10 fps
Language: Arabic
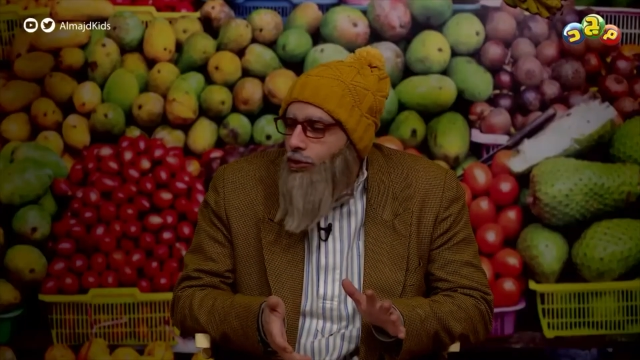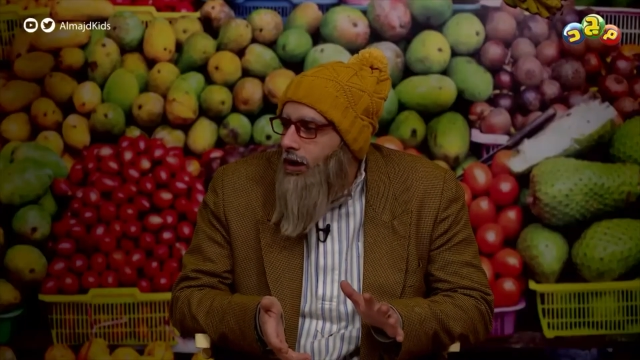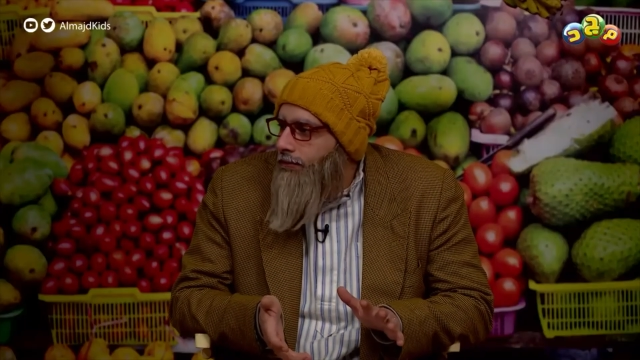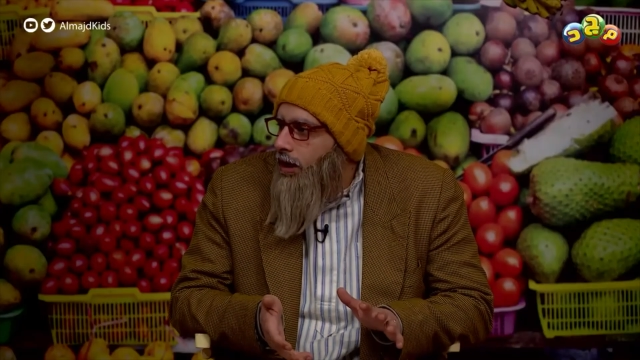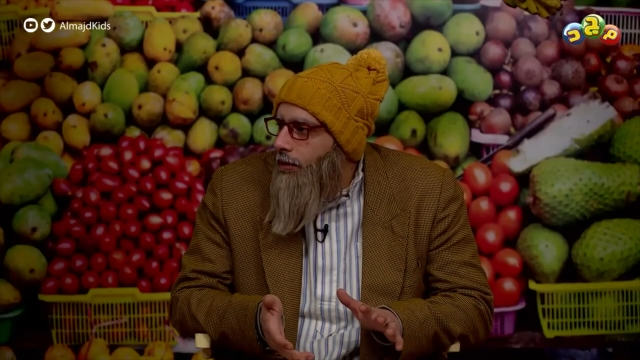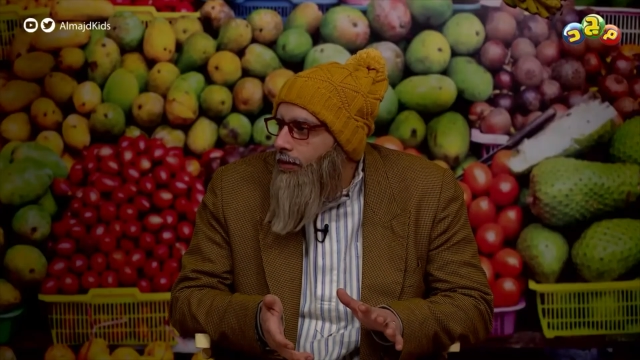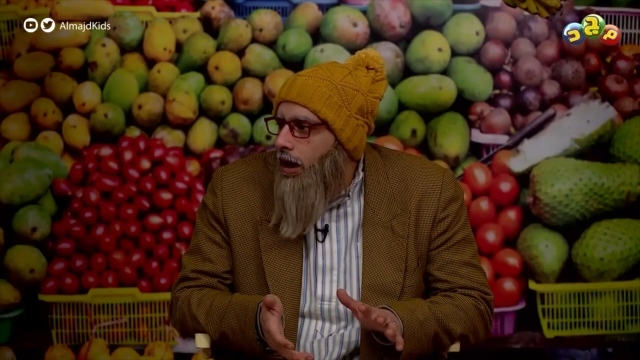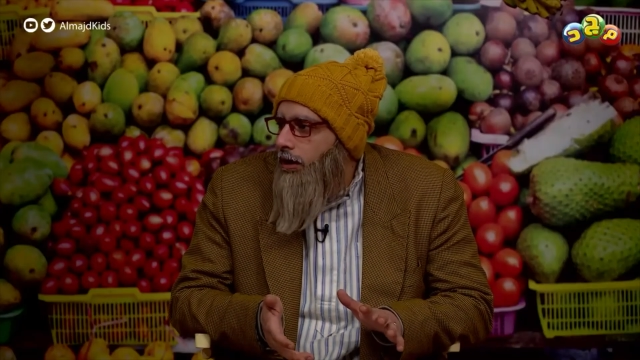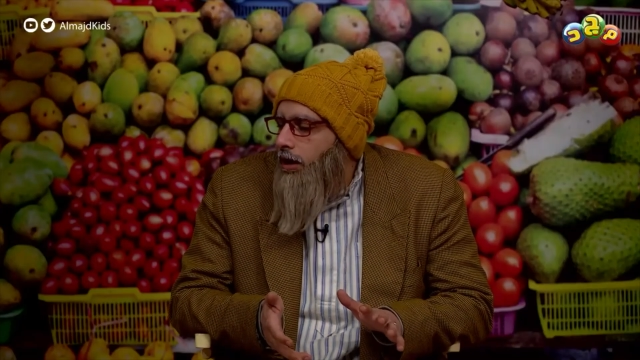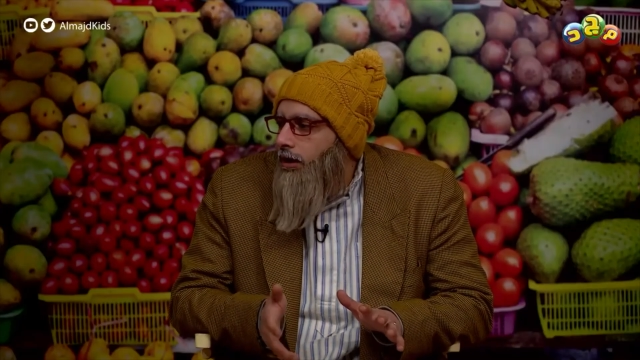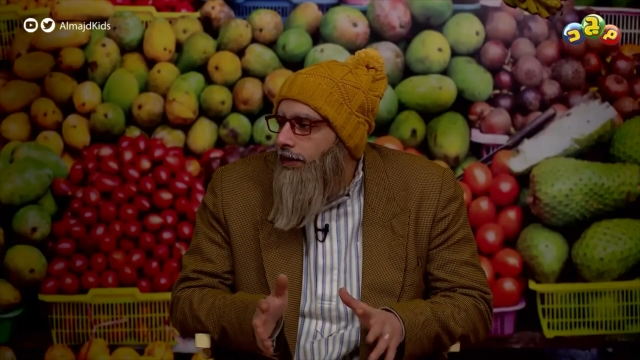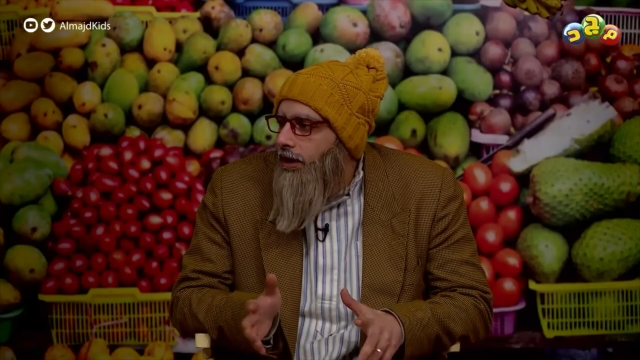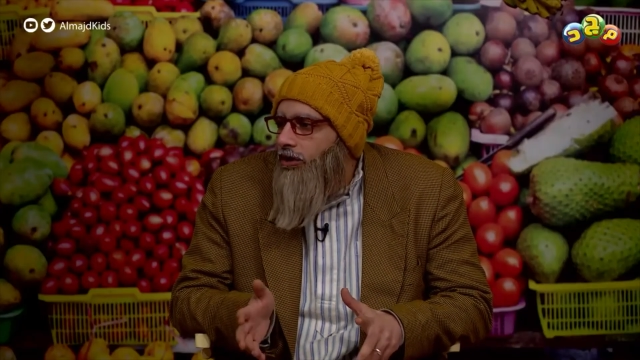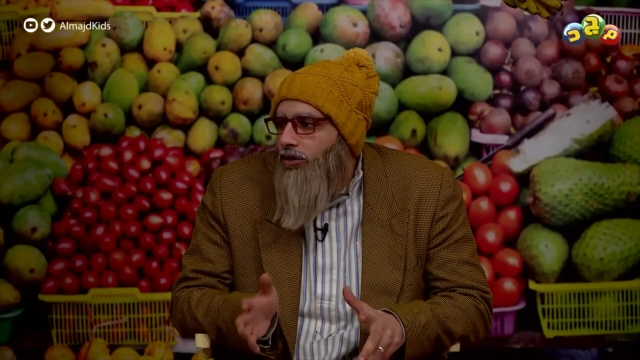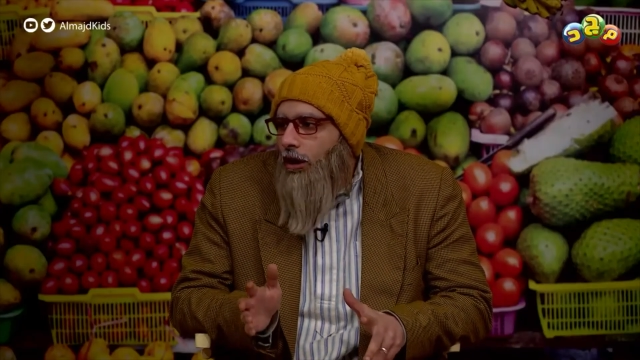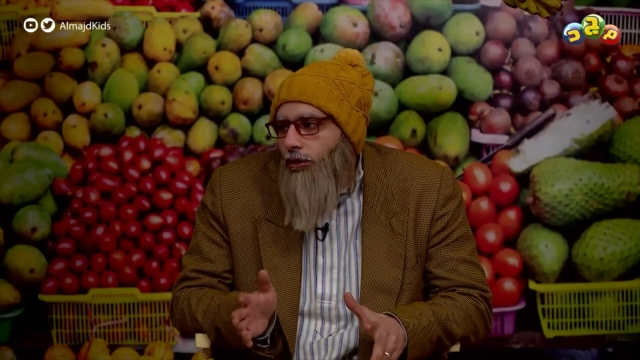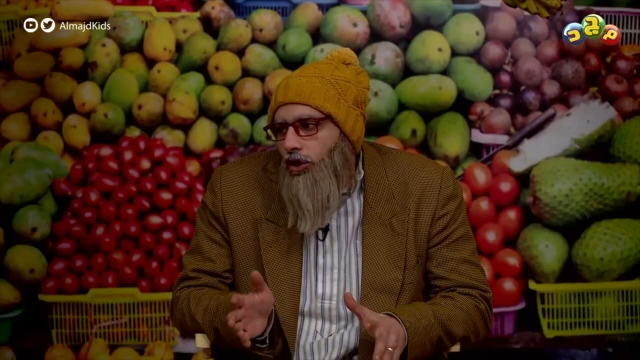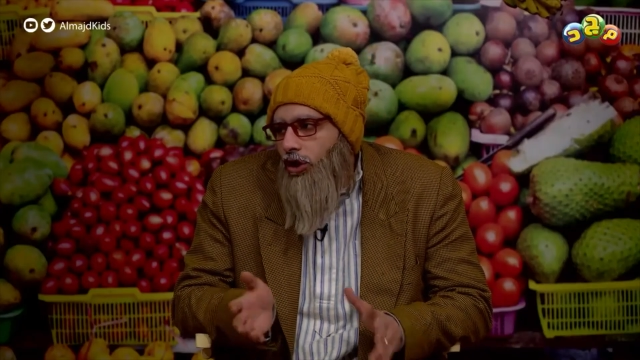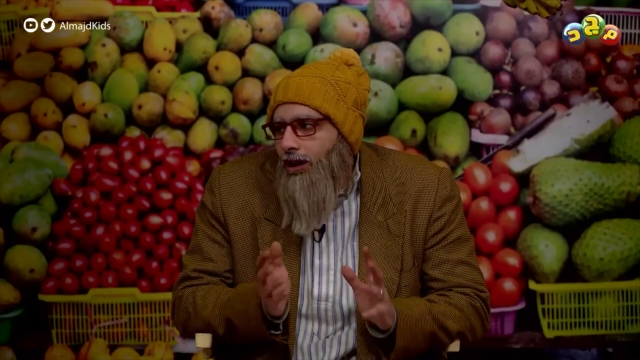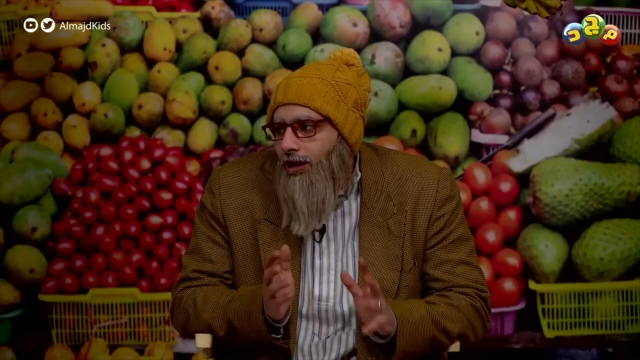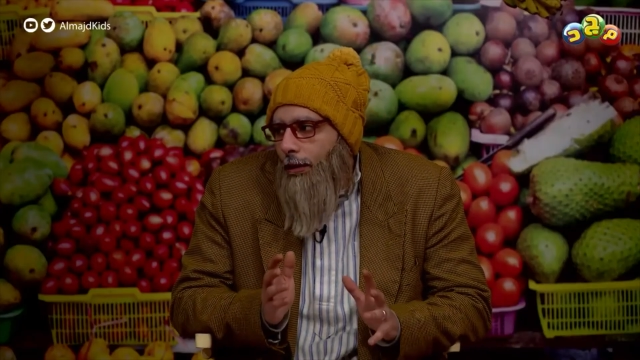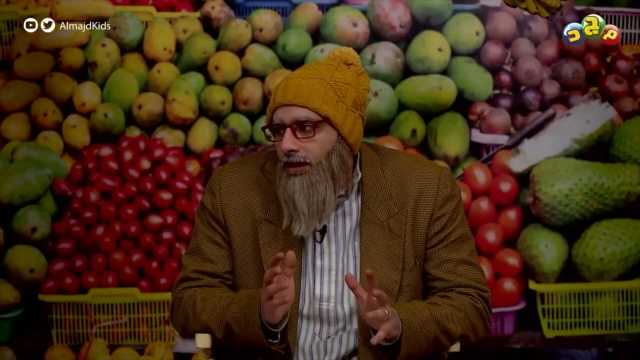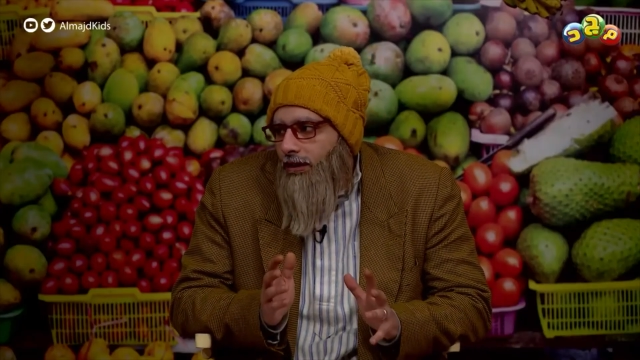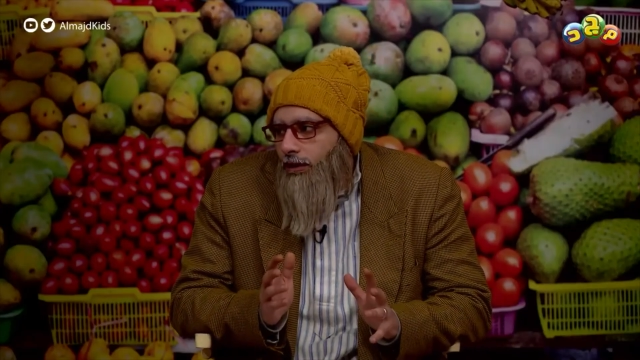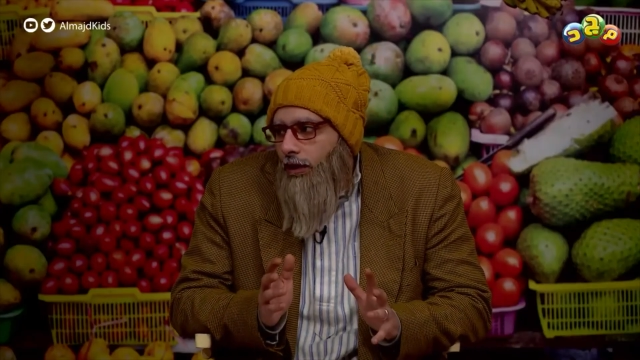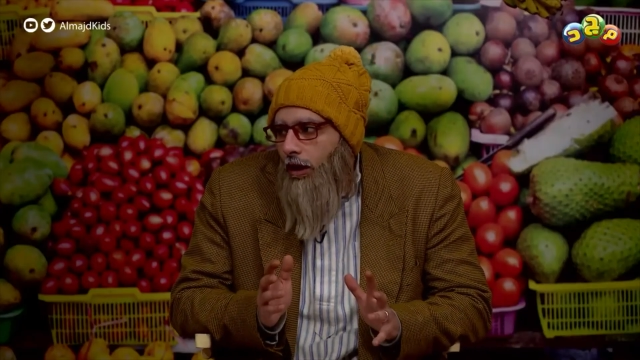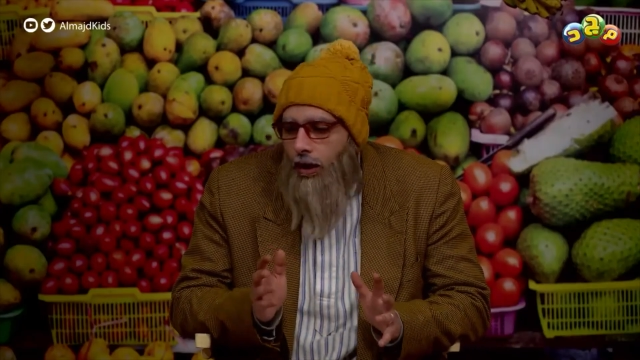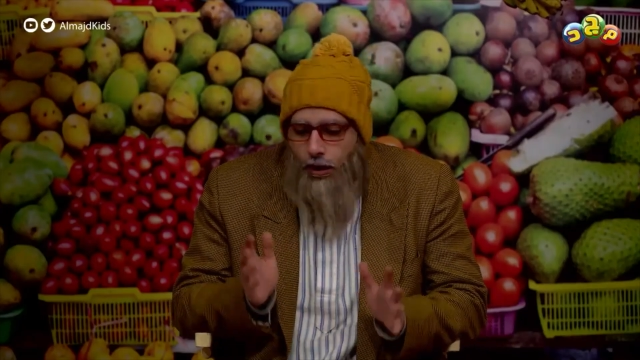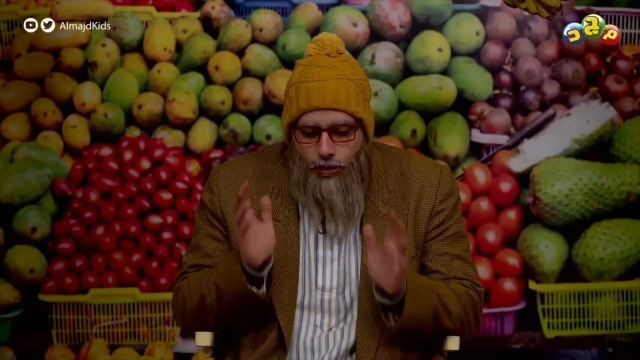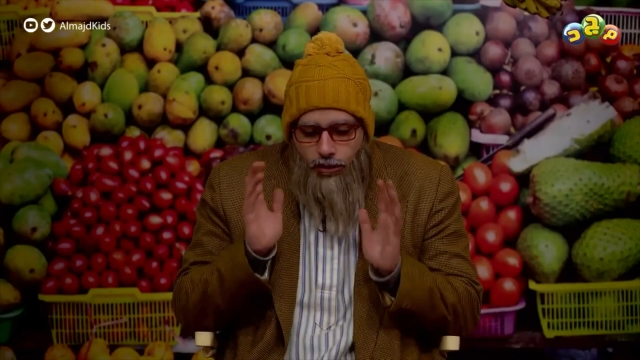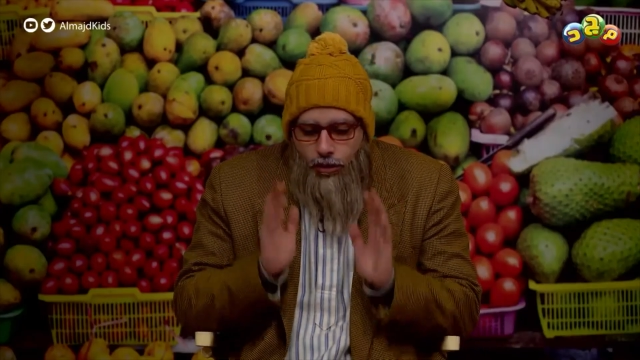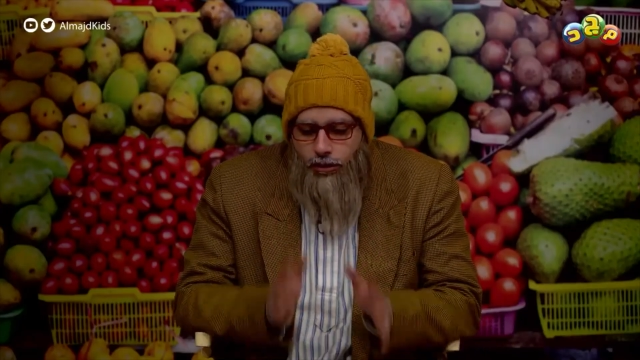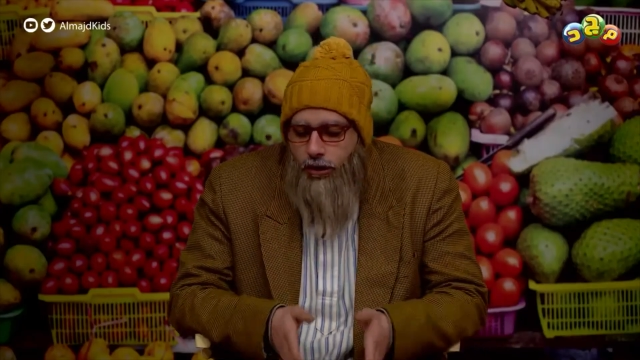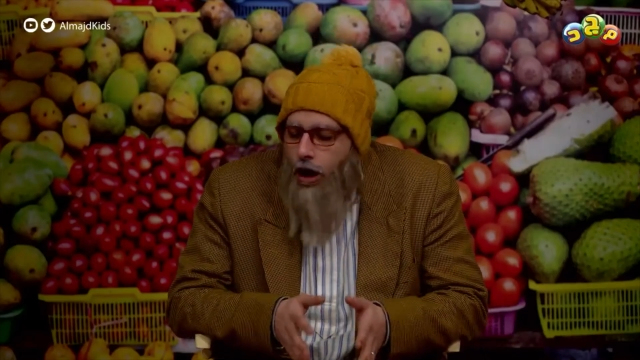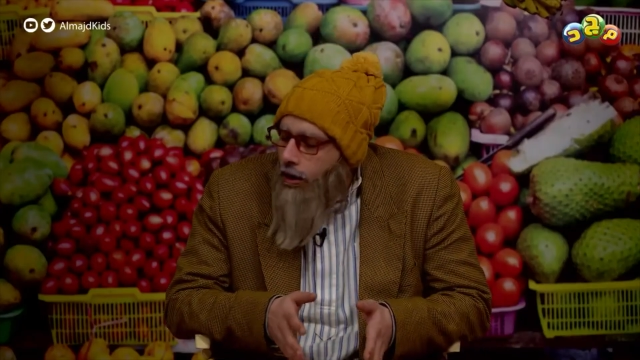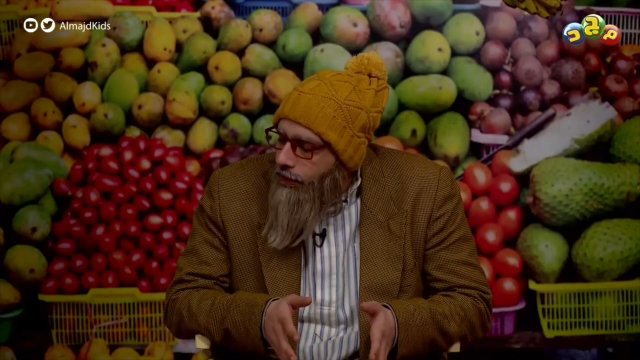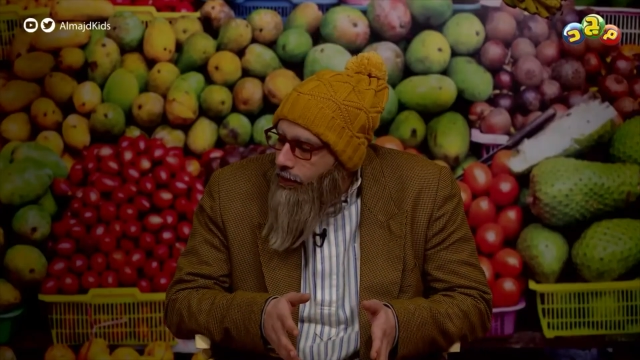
مكمله لبعض يعني في ناس تاخد الشتله بس وتحطها